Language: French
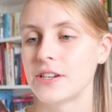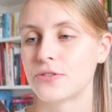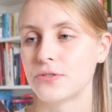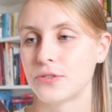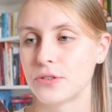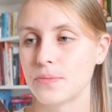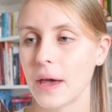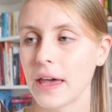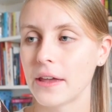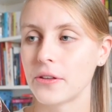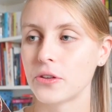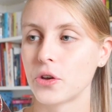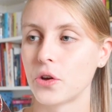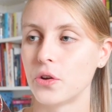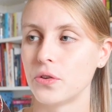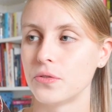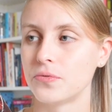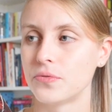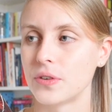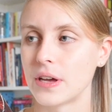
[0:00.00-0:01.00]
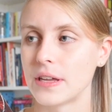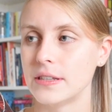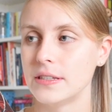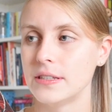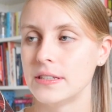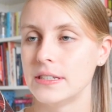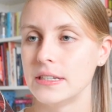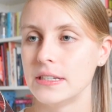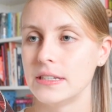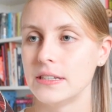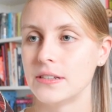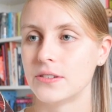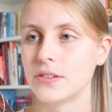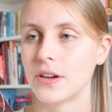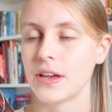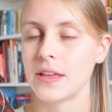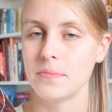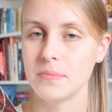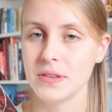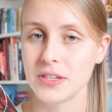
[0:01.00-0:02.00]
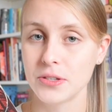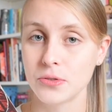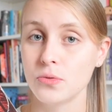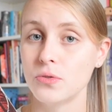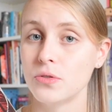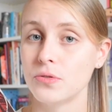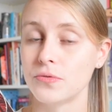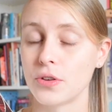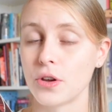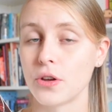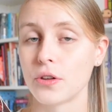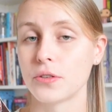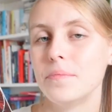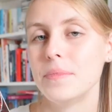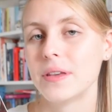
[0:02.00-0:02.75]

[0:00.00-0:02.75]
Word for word: Je ne suis pas une grande fan des Enemies euh, to Lovers,